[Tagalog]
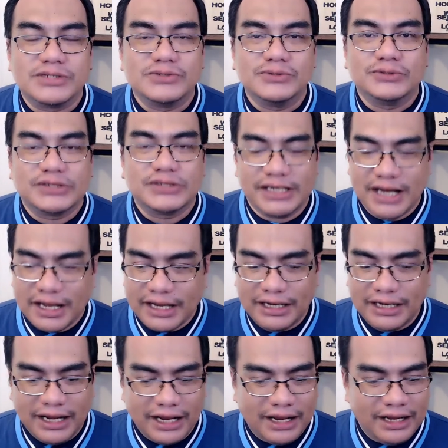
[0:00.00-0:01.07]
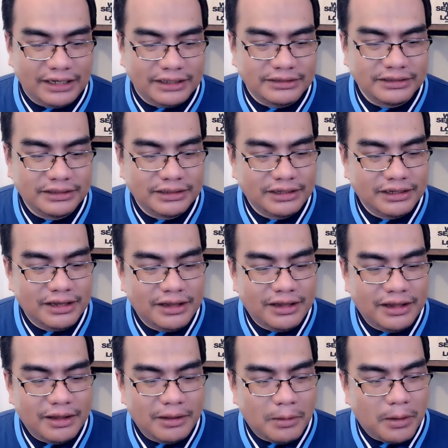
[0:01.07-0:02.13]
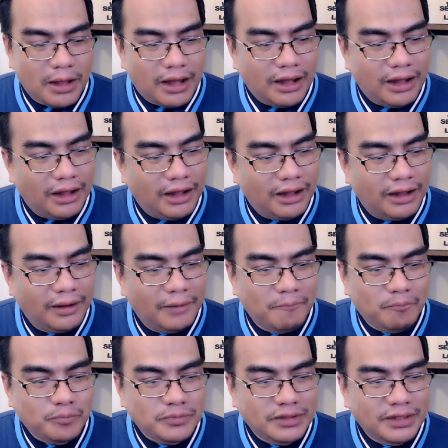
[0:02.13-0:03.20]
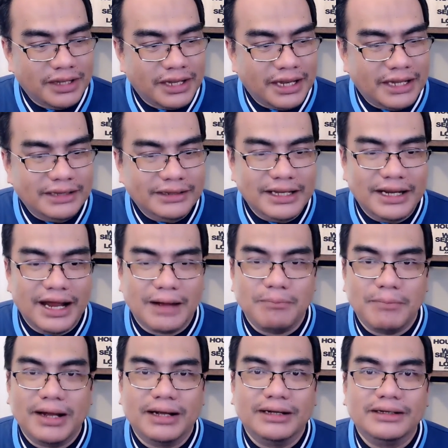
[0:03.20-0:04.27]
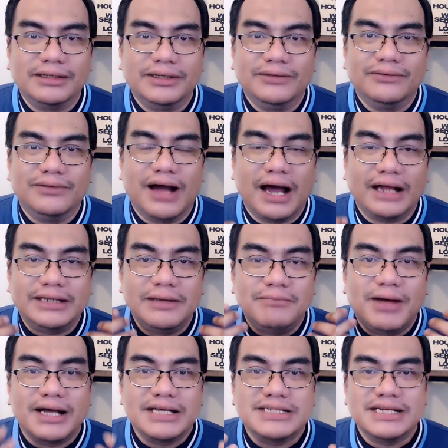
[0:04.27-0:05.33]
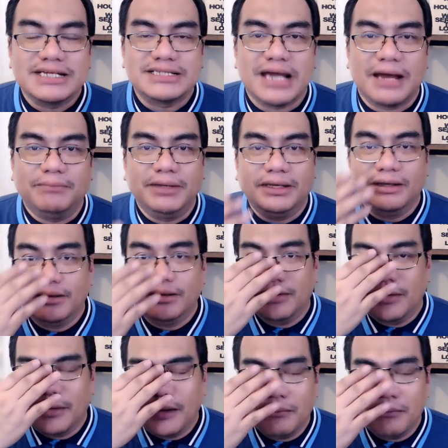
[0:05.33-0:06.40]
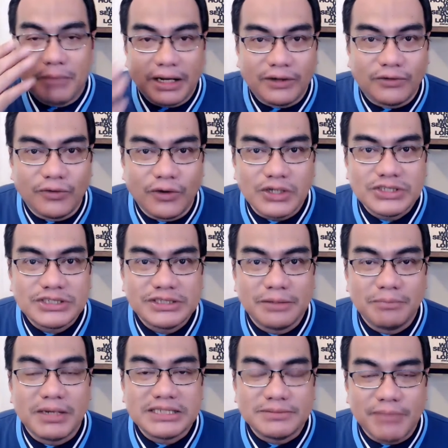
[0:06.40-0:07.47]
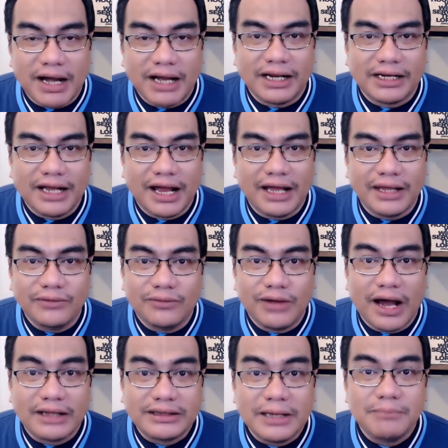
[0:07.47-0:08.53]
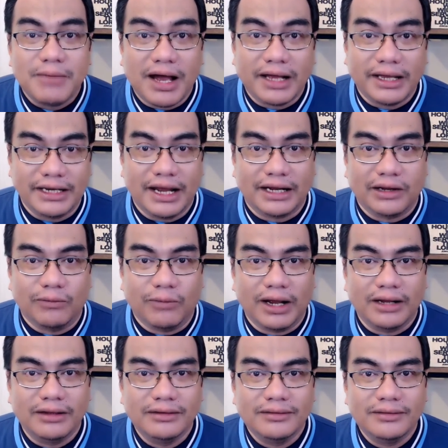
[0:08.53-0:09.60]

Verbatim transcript: Jesus, kinakailangan uh, hindi lamang yung ating mga sinasabi, bagkos mas mahalaga yung ating mga ginagawa.